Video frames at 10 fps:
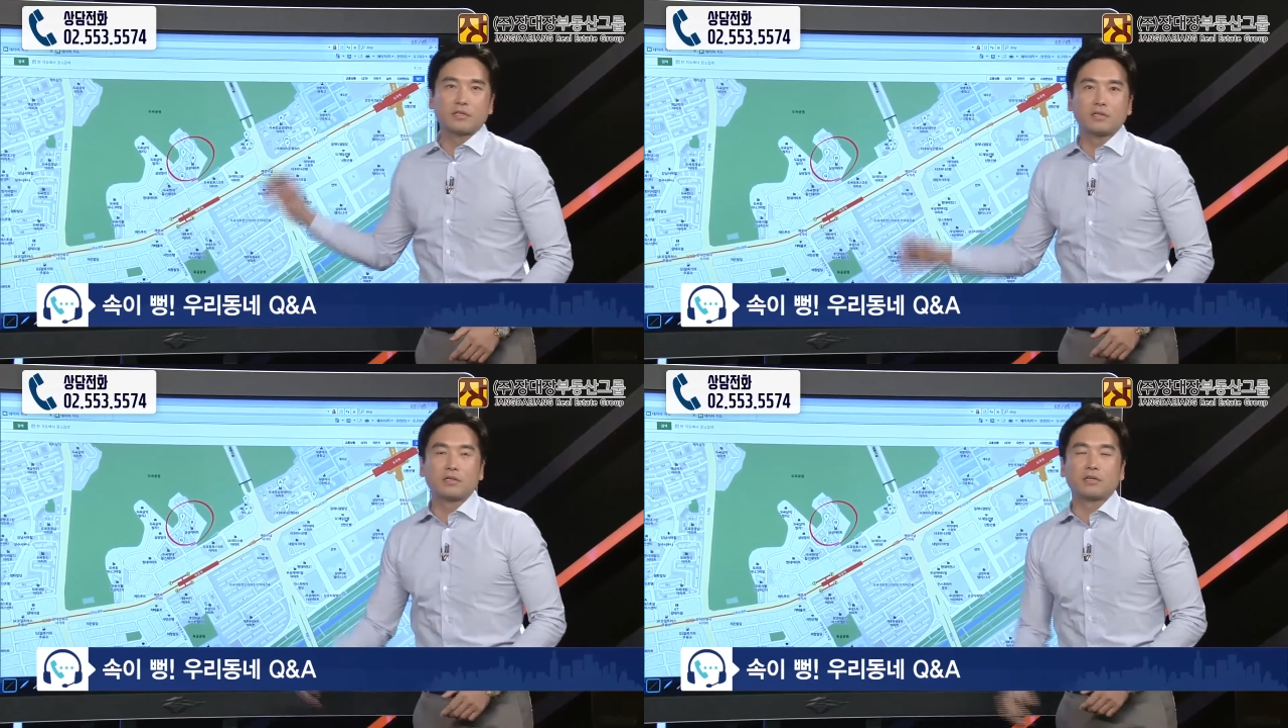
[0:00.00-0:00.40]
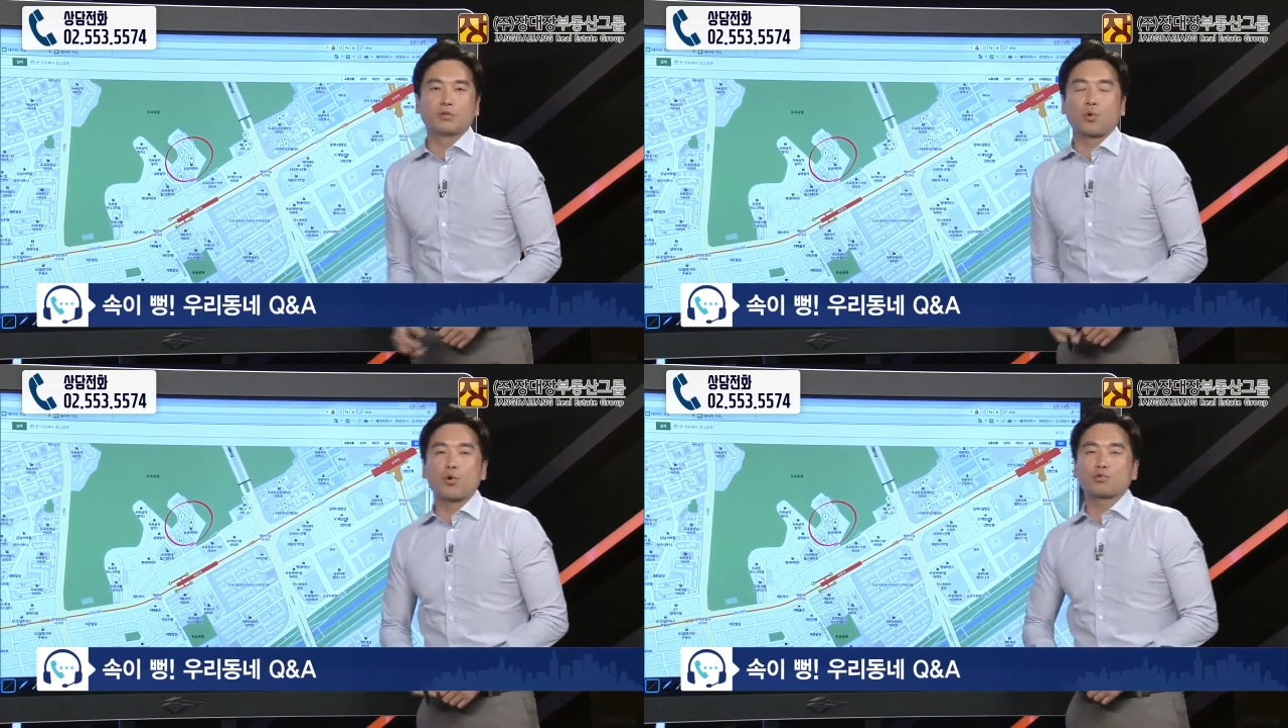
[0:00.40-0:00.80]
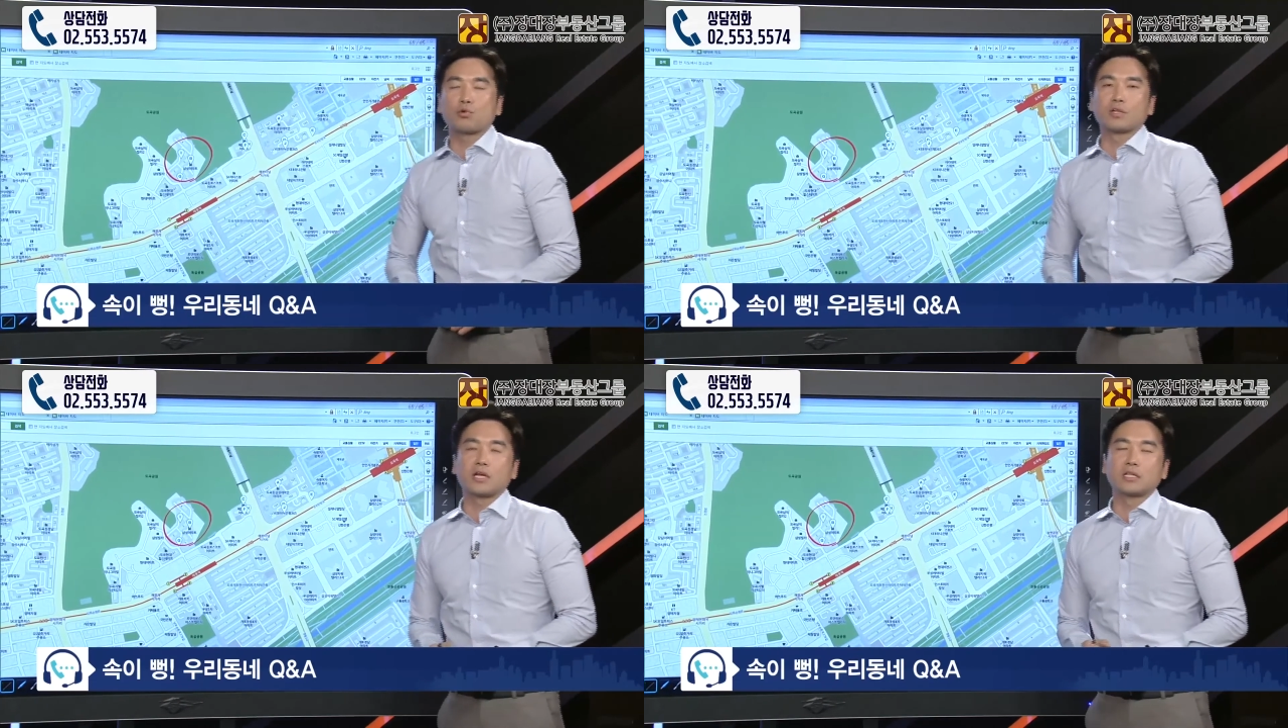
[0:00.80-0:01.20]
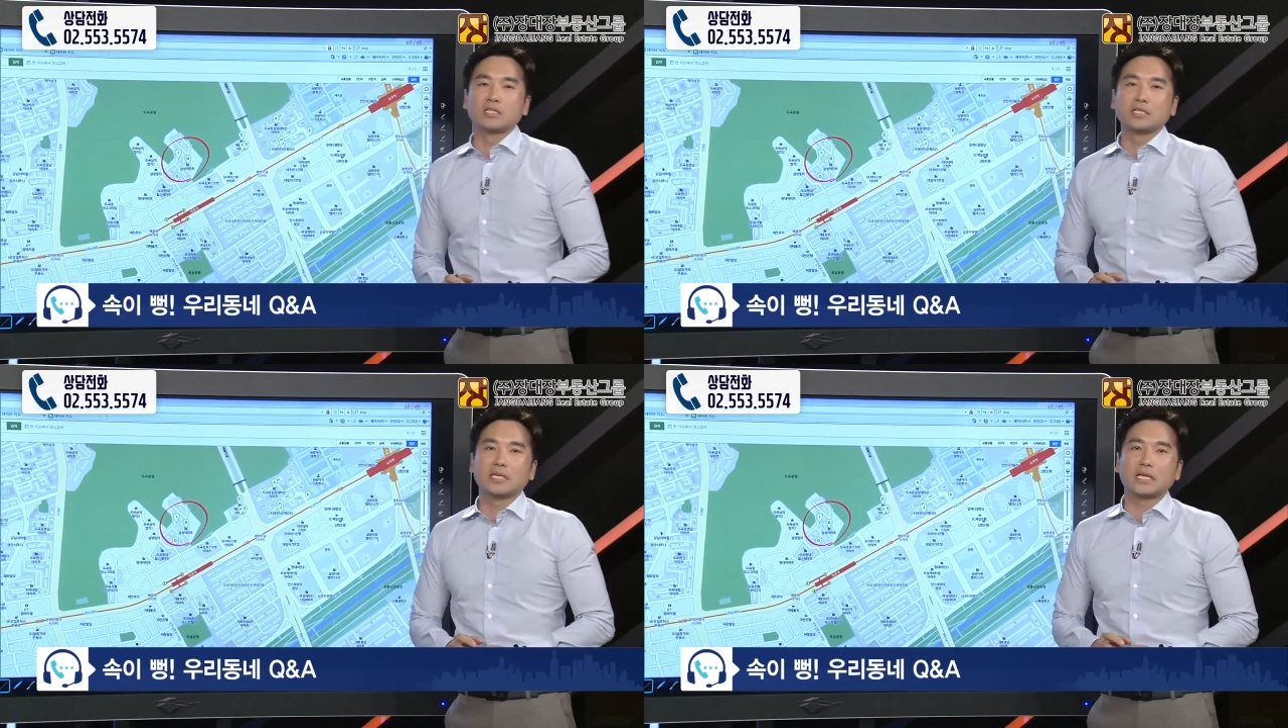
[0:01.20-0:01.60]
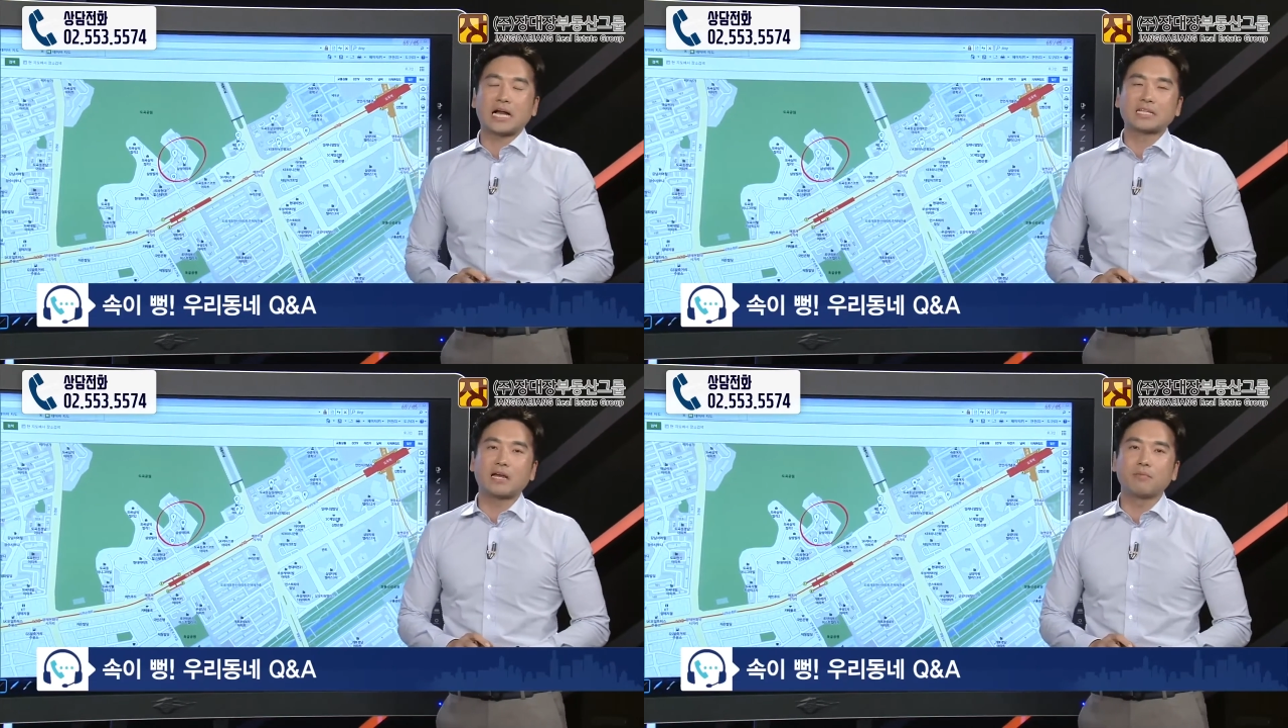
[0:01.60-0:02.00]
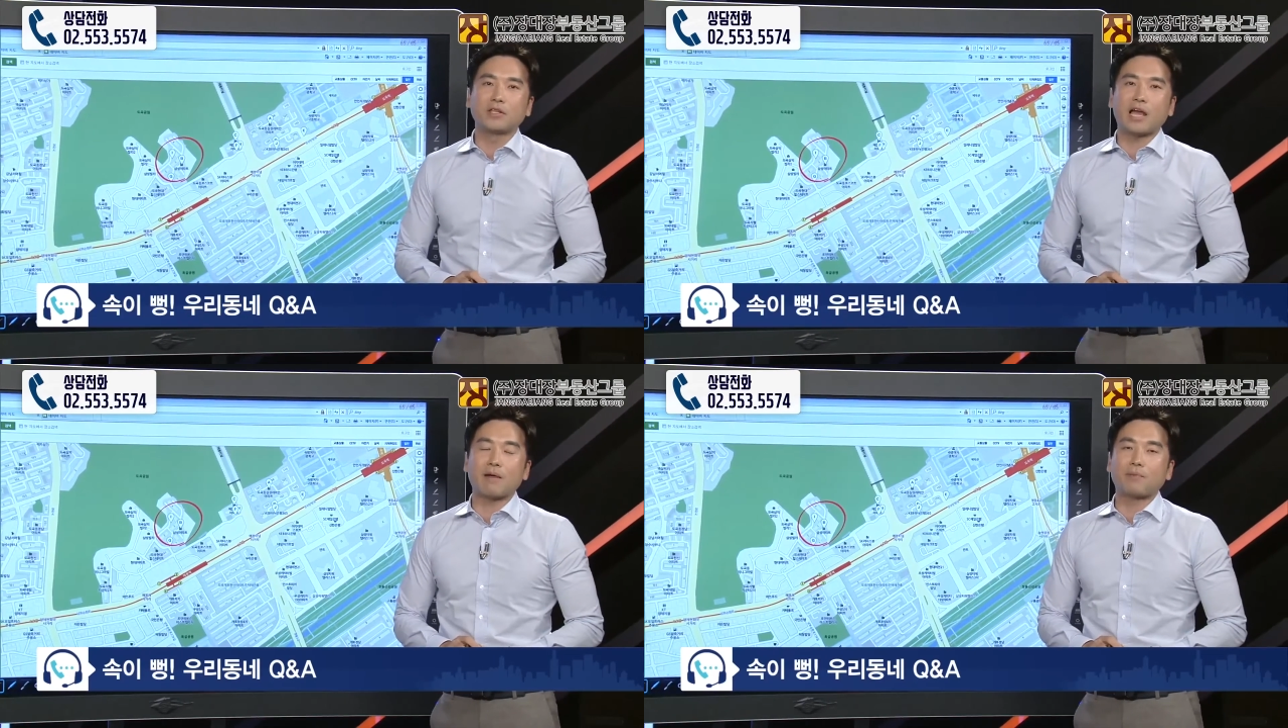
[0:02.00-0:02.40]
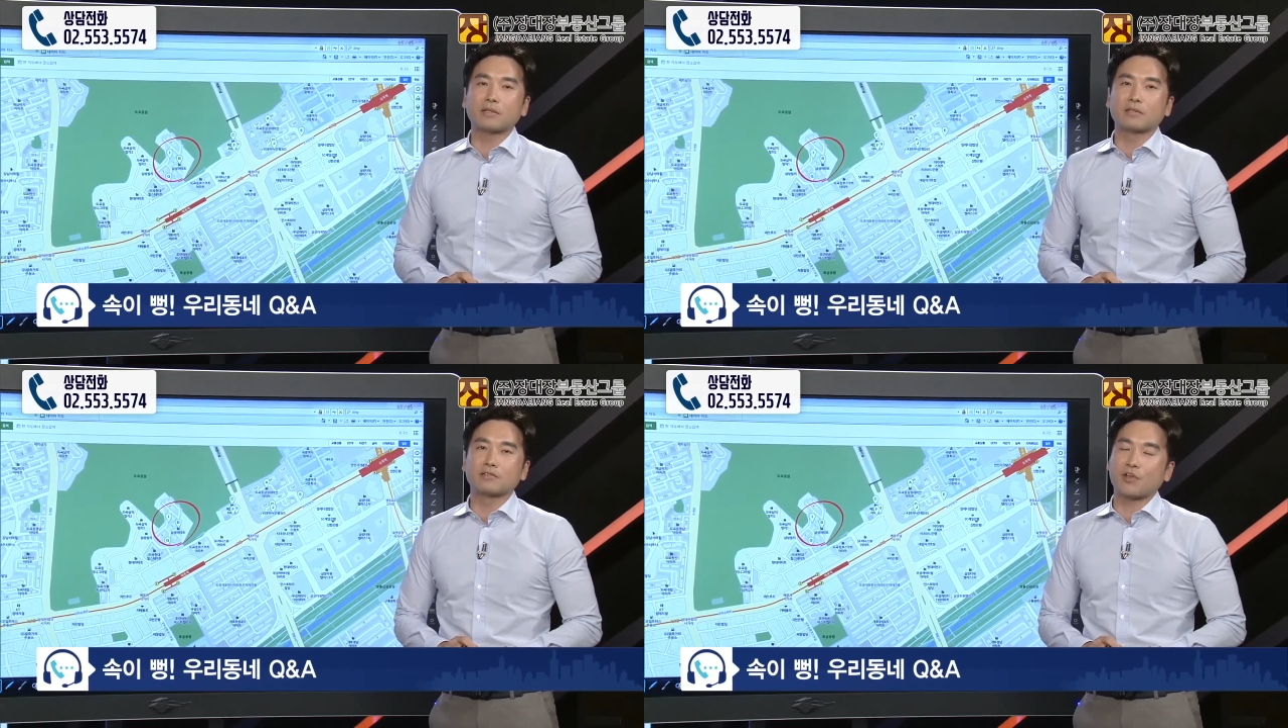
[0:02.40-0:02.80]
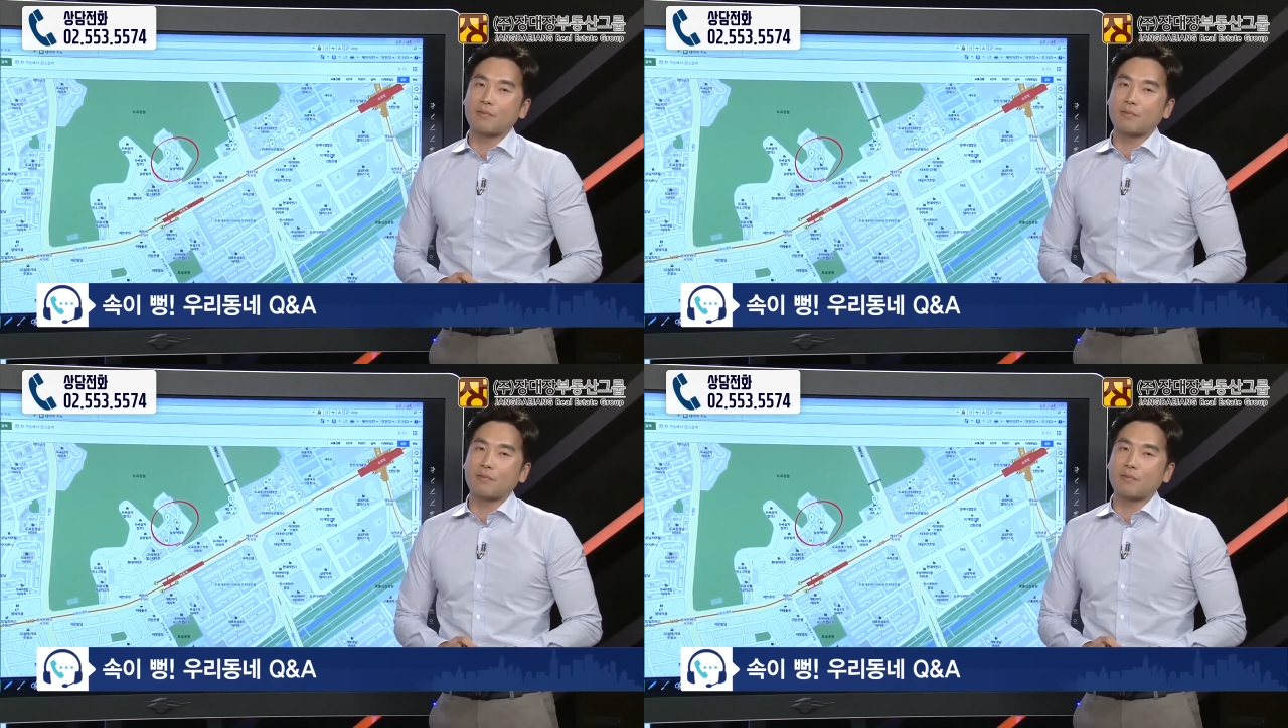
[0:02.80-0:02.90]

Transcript: 그 도곡동이라든지 강남 일대 아파트들, 예.